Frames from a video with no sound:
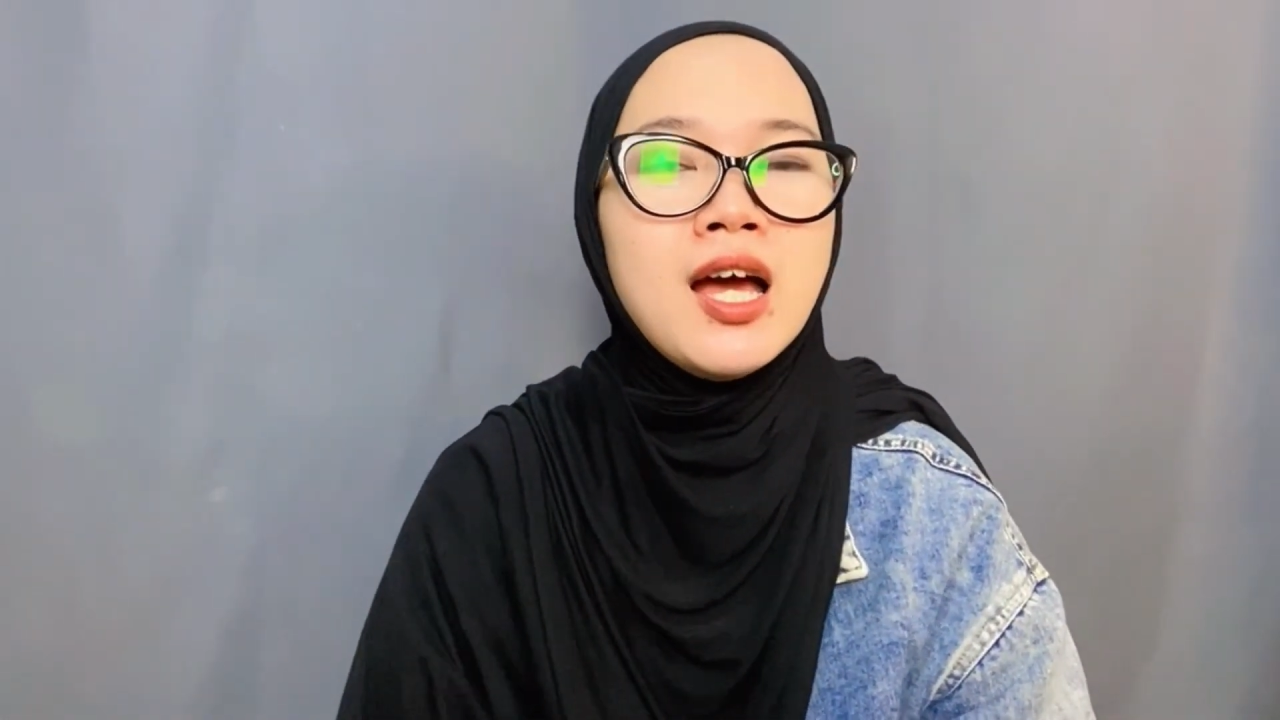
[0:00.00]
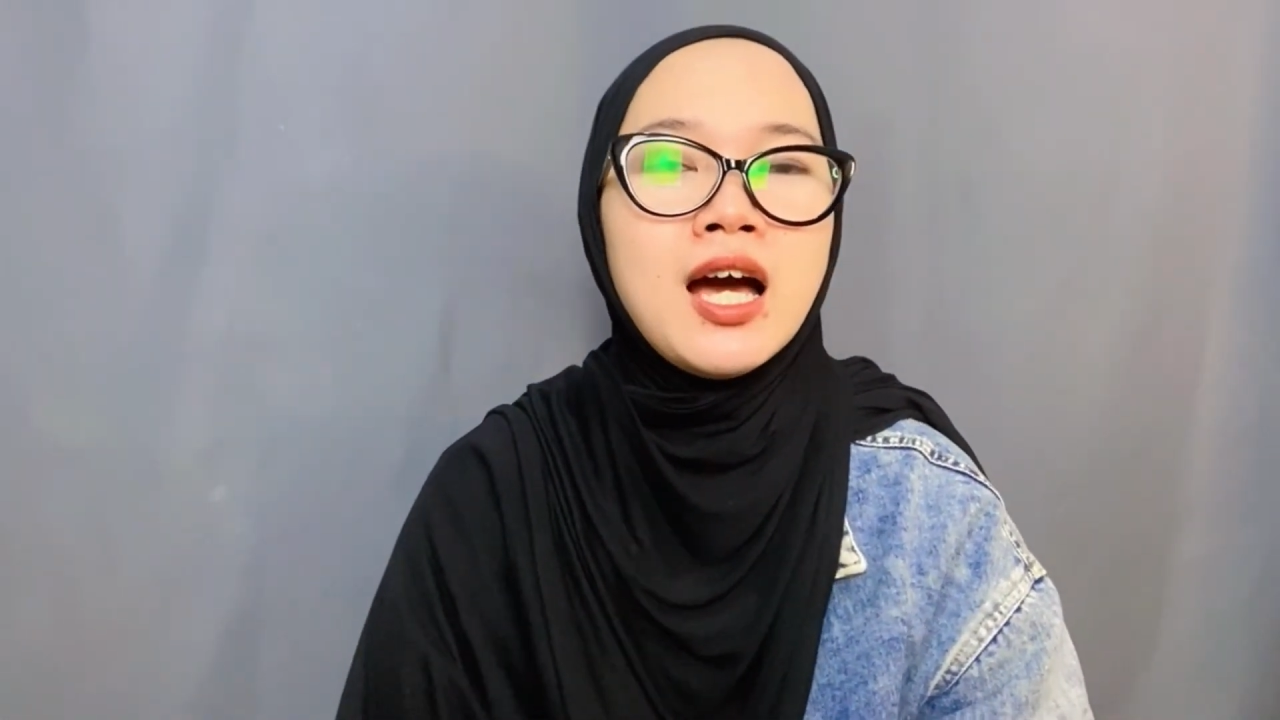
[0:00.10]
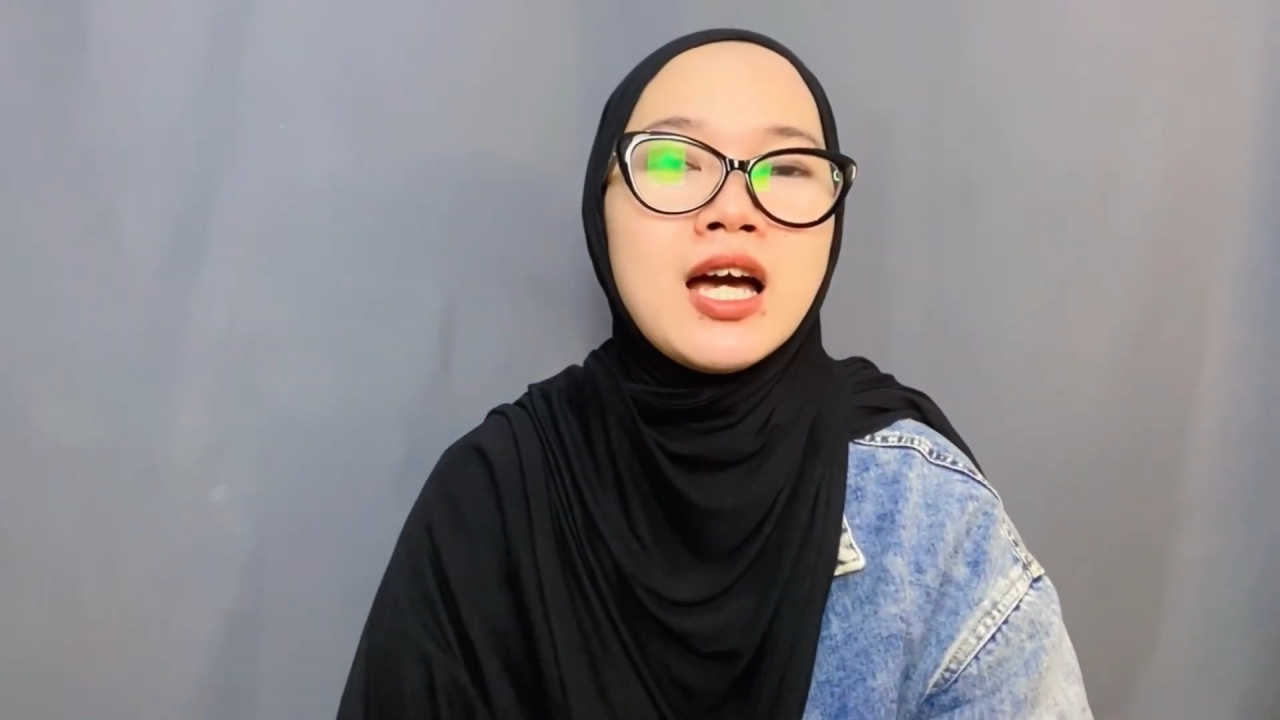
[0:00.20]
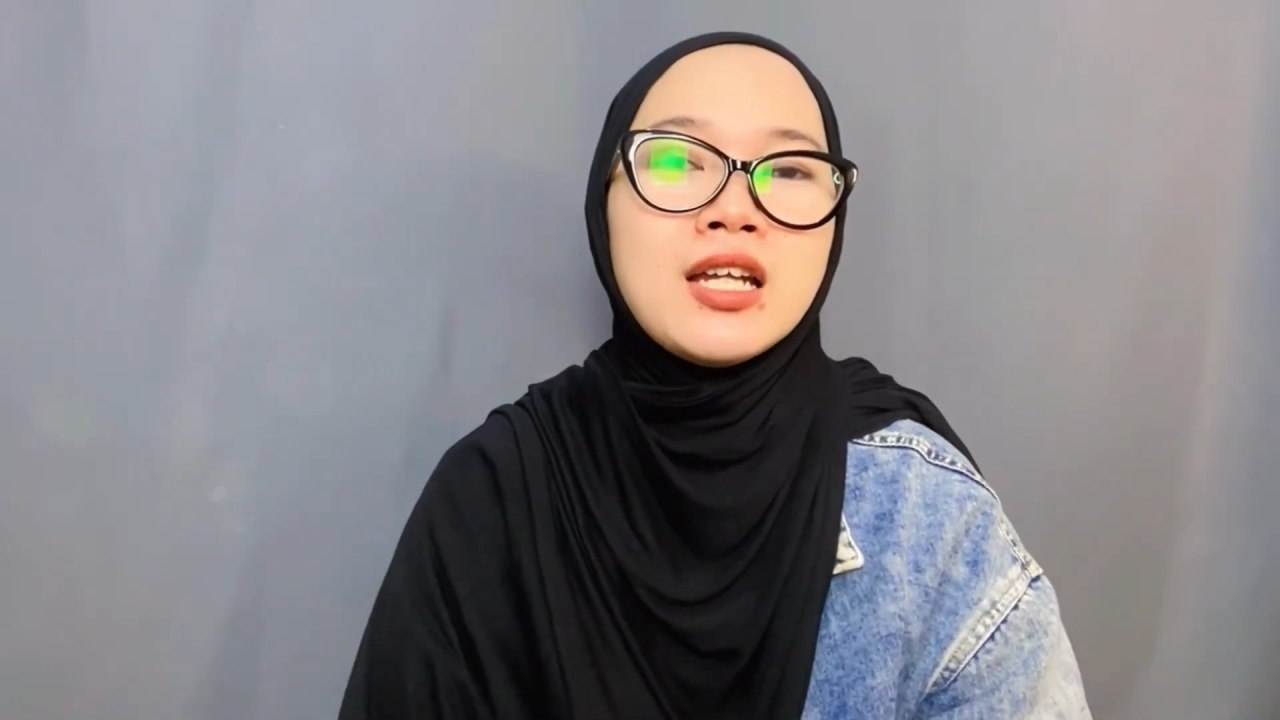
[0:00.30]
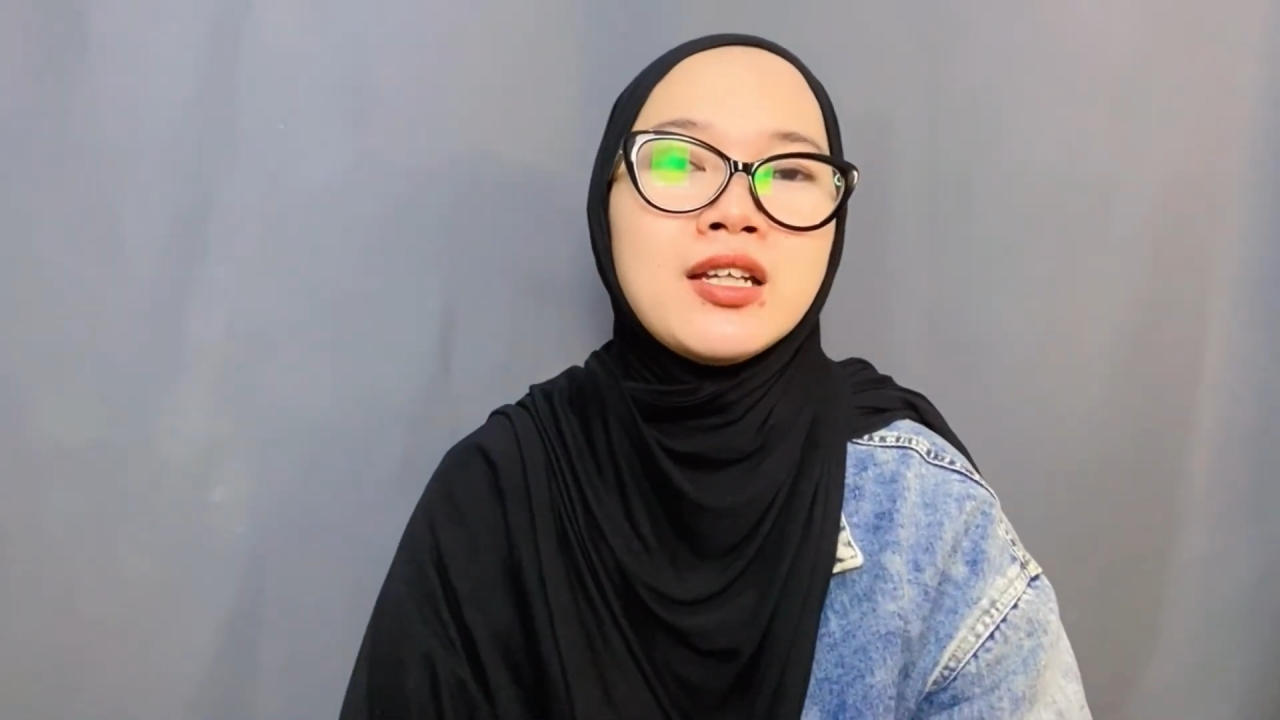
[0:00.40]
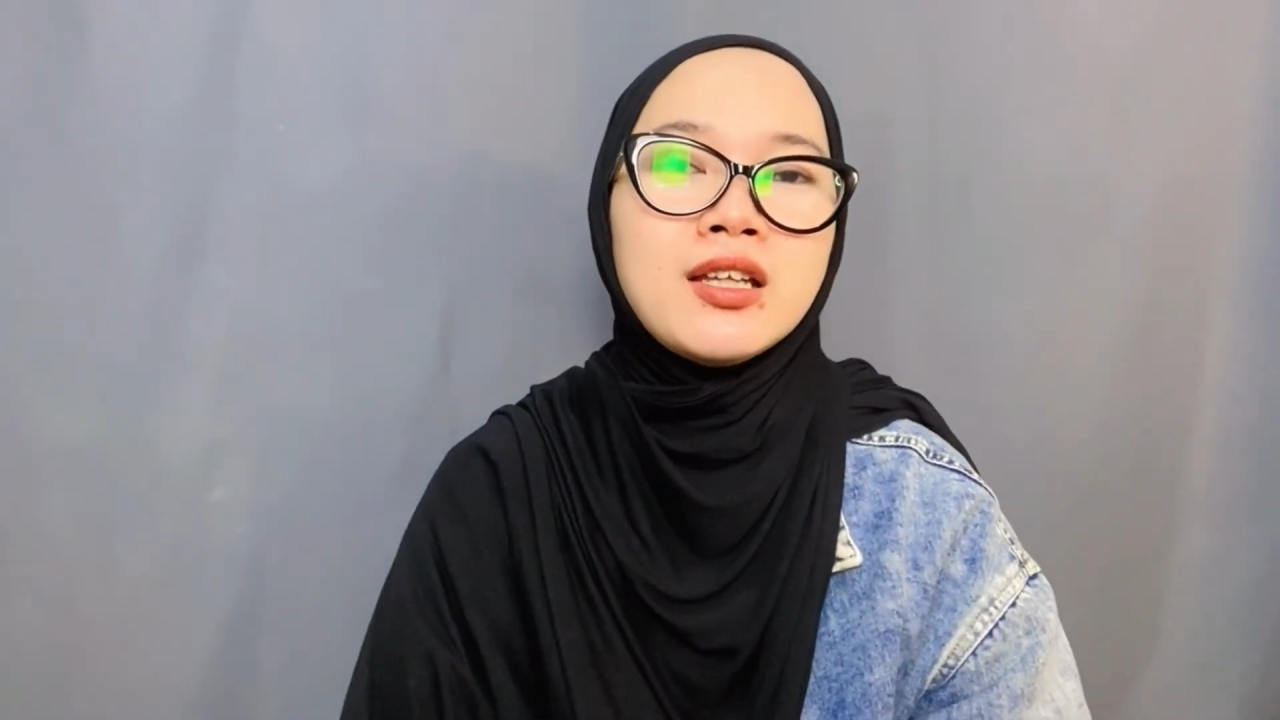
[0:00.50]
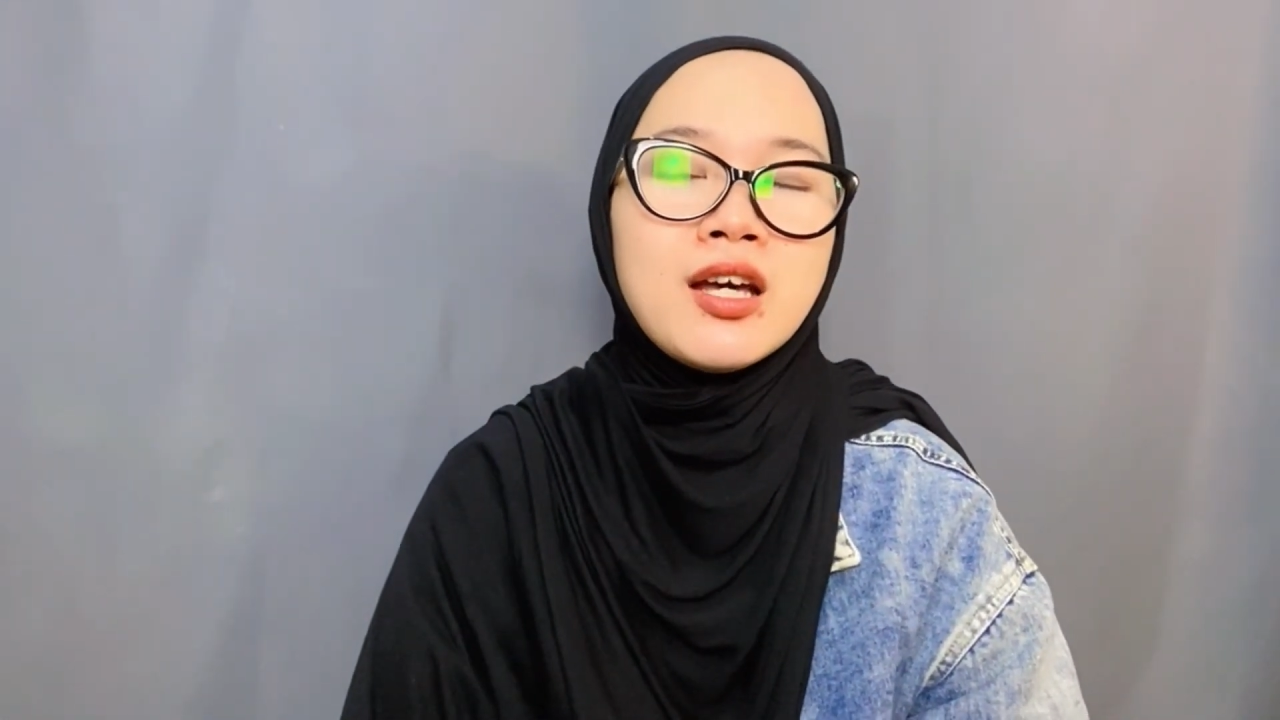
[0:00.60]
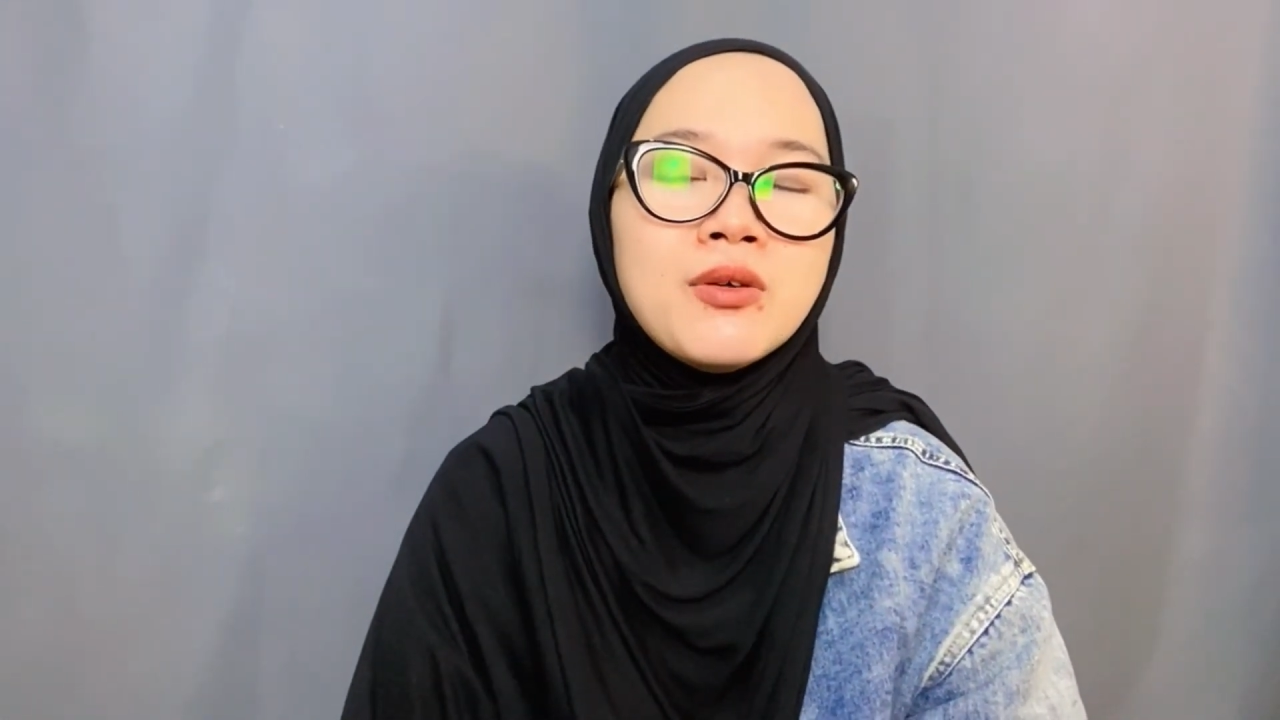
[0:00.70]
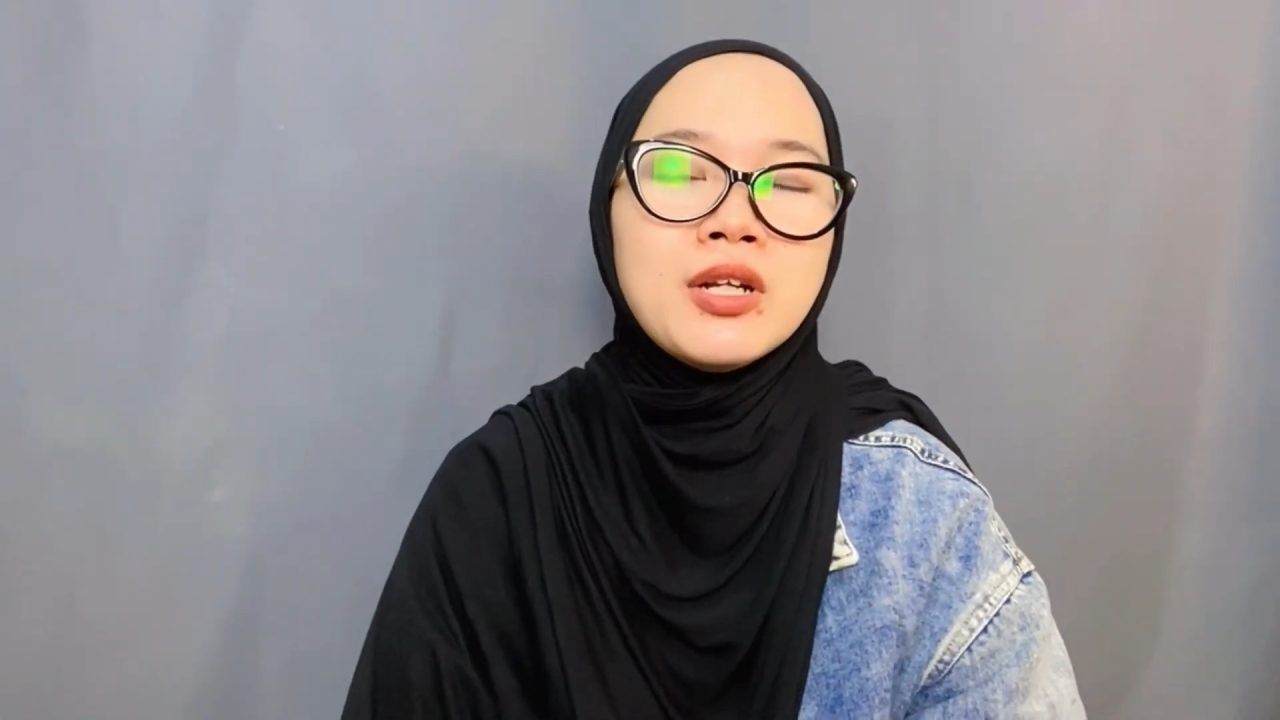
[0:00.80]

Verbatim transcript: atau